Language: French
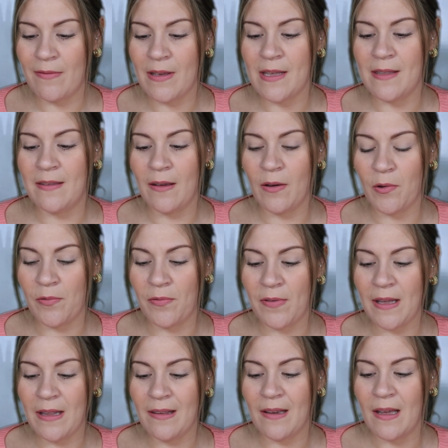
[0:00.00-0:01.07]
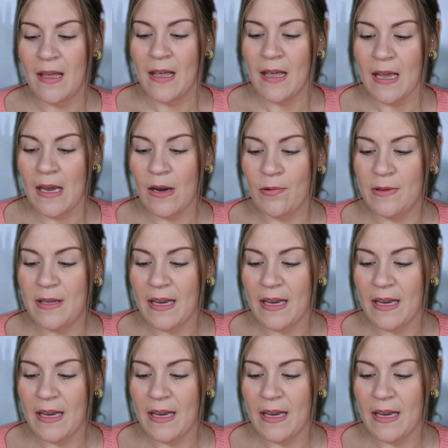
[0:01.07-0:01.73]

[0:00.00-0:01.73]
avaient été refaites et le